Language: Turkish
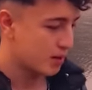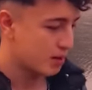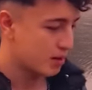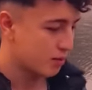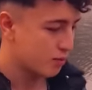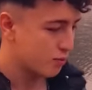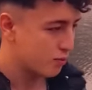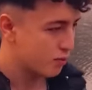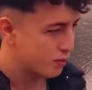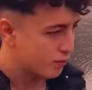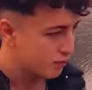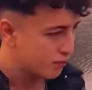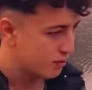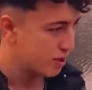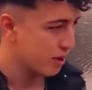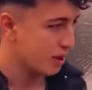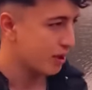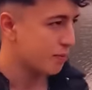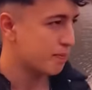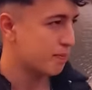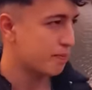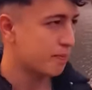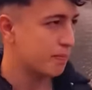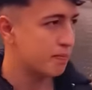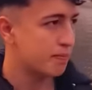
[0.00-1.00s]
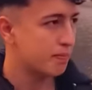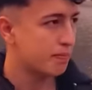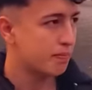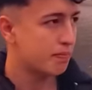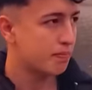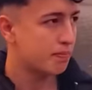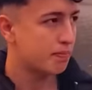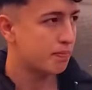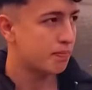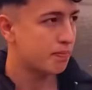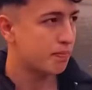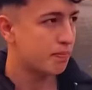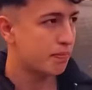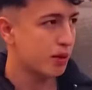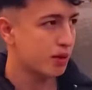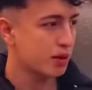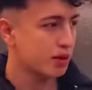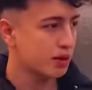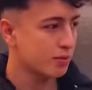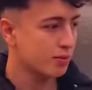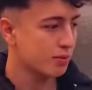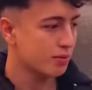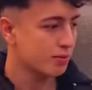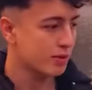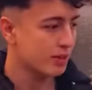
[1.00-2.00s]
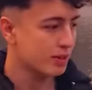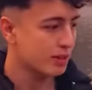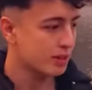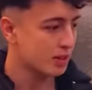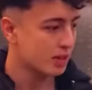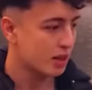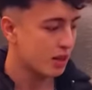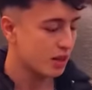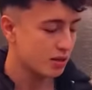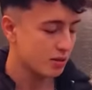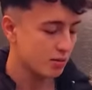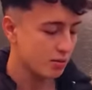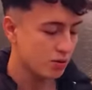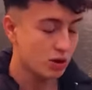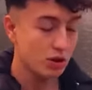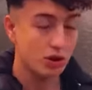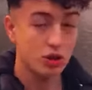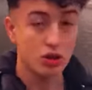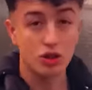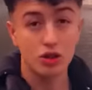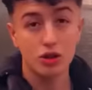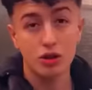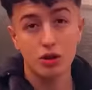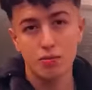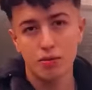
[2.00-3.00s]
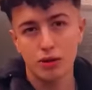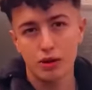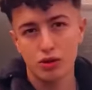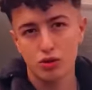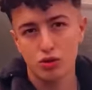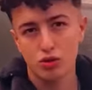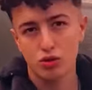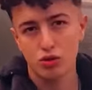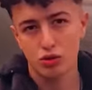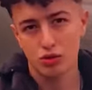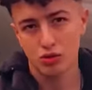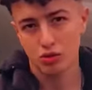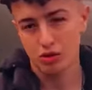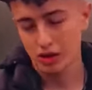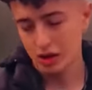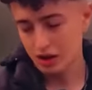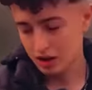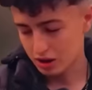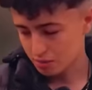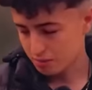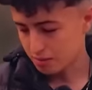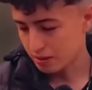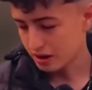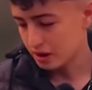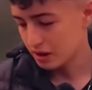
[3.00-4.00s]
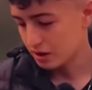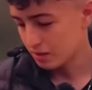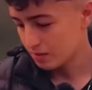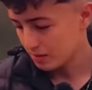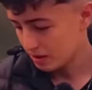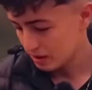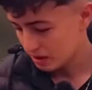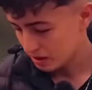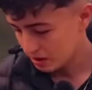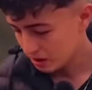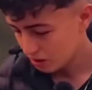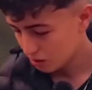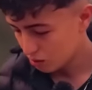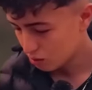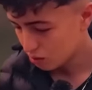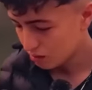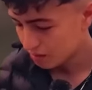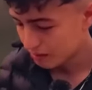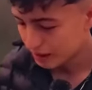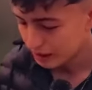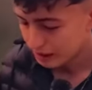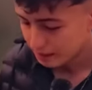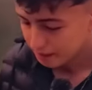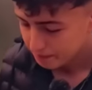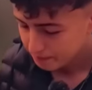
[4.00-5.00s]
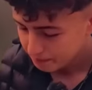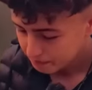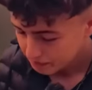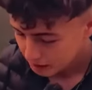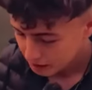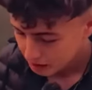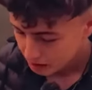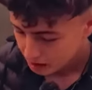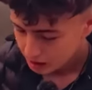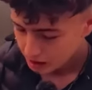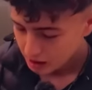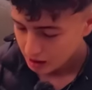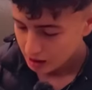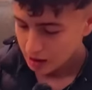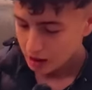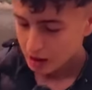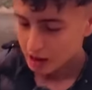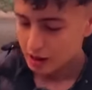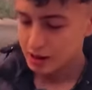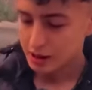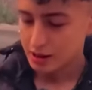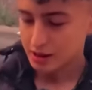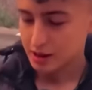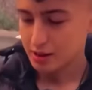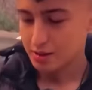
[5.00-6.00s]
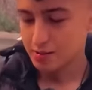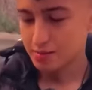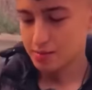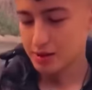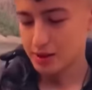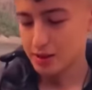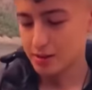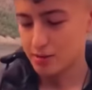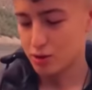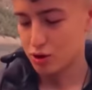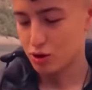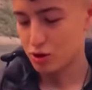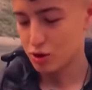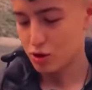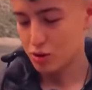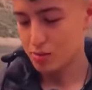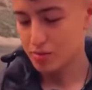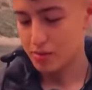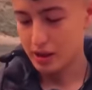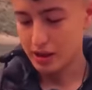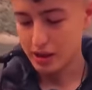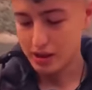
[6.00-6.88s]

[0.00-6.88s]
Ben de puf derip Patlamaması lazım da içinde barut çoktu gerçi. Patlaması da normal. Allah'tan bize bir şey